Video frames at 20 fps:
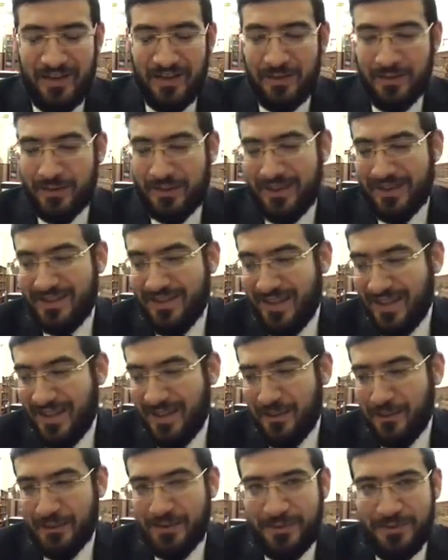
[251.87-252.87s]
Но тогда
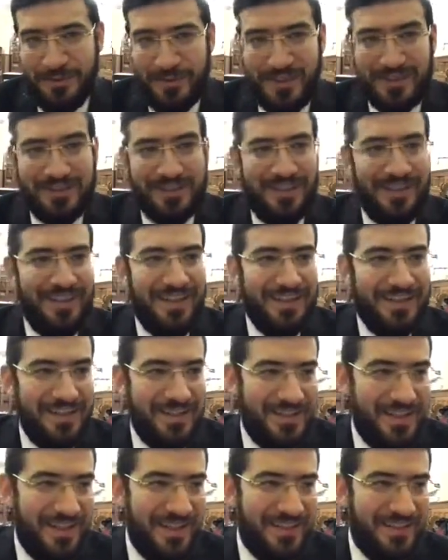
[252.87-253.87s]
люди перестали
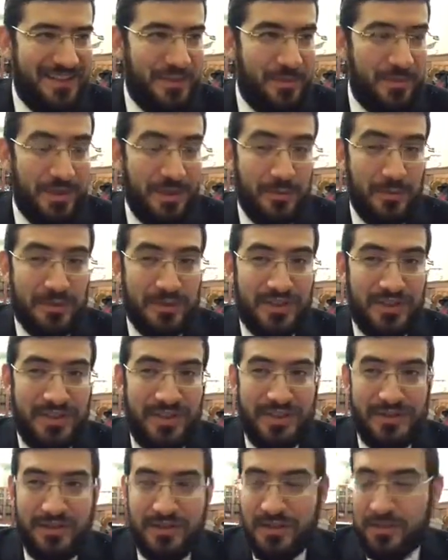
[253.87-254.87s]
очищаться, потому что
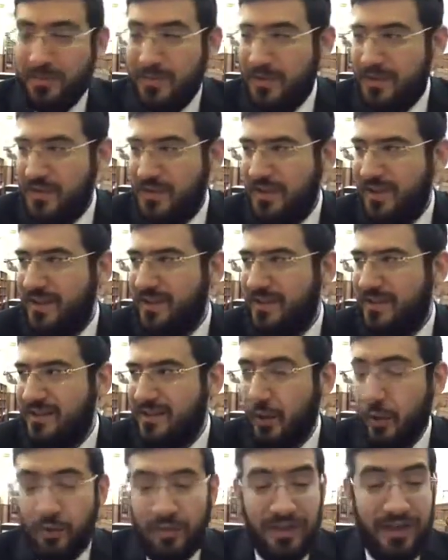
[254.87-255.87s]
если человек
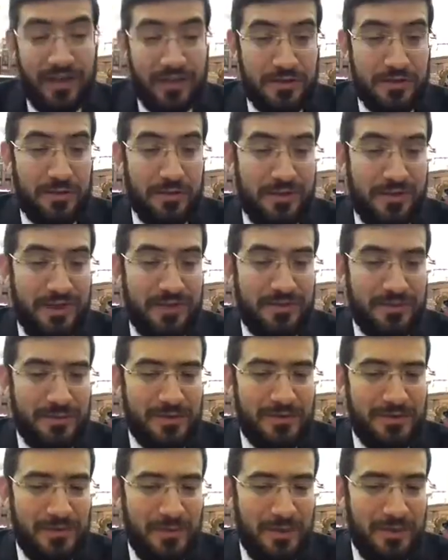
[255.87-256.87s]
иногда уверен, что он
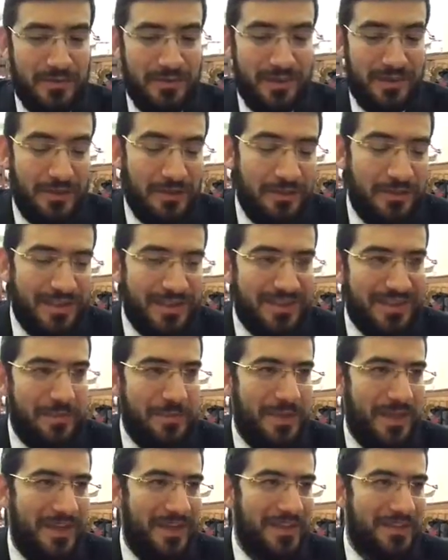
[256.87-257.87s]
коснулся мертвого, иногда у него есть
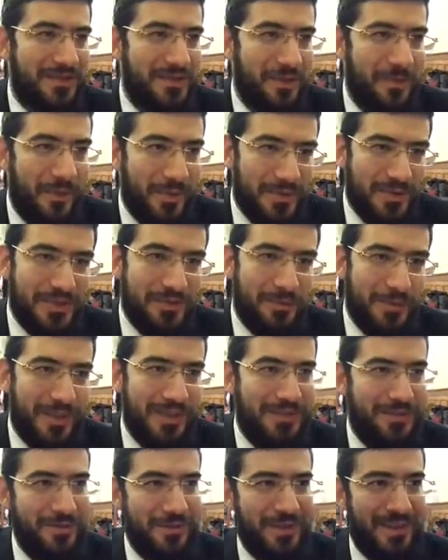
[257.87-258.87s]
сомнение, что, может
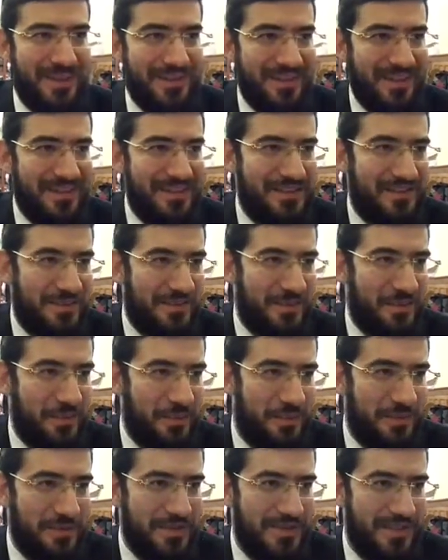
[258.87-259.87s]
быть, он оказался в одном
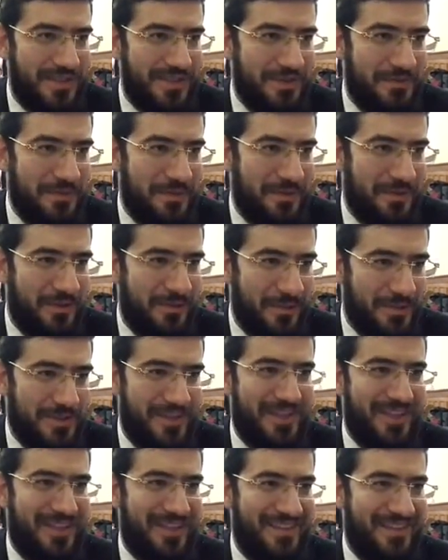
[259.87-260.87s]
помещении с мертвым, а может,
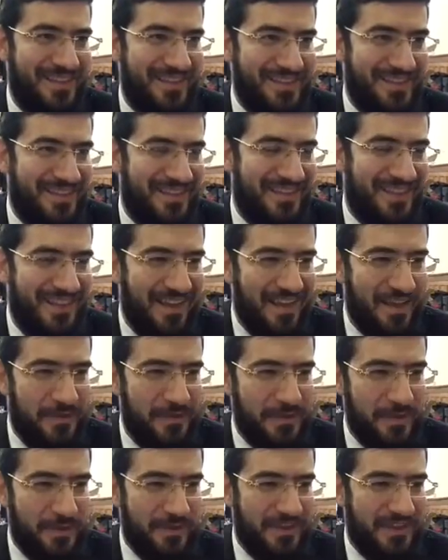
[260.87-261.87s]
не оказался.
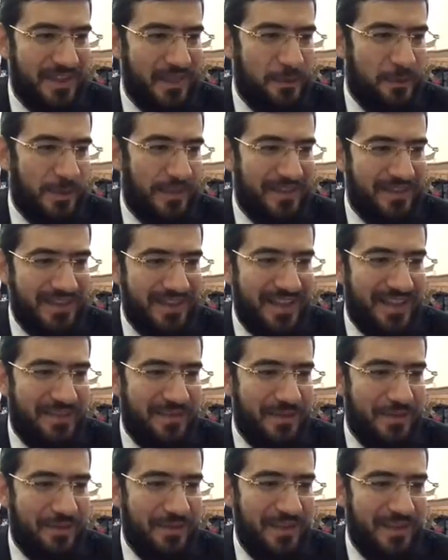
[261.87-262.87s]
он стоял под
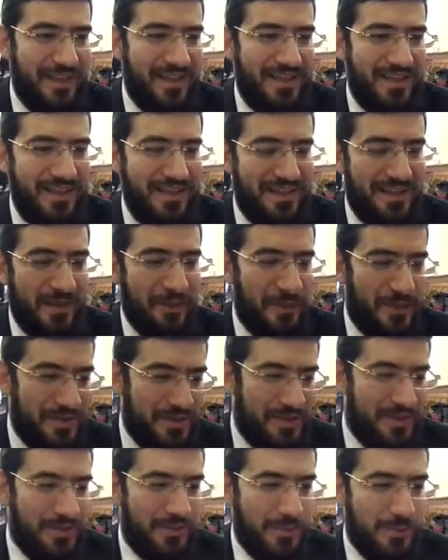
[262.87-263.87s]
деревом, и там
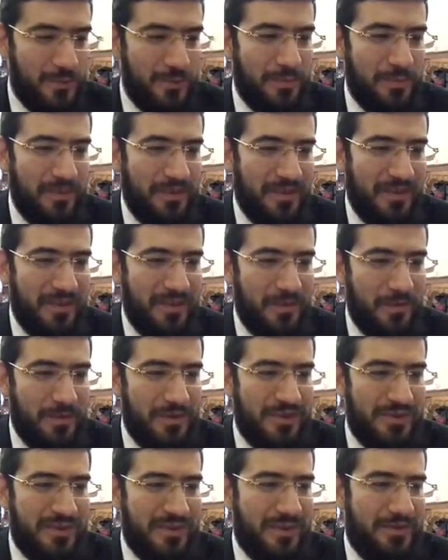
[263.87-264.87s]
лежал труп. И он
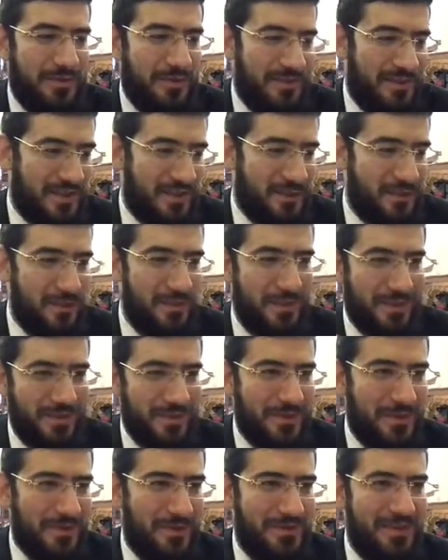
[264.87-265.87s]
не знает, он зашел под
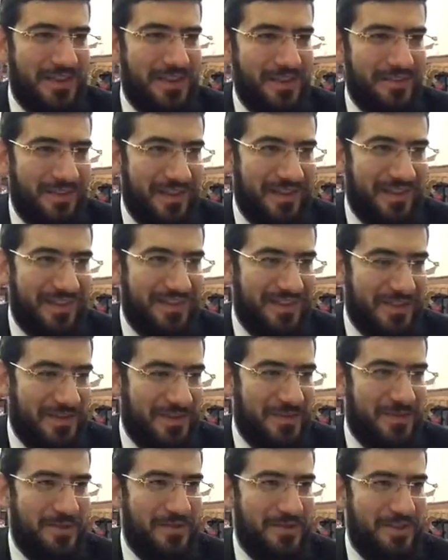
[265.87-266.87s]
крону дерева или не
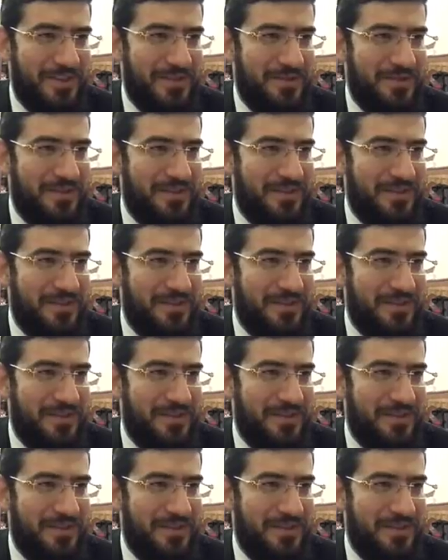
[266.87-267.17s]
зашел. Да?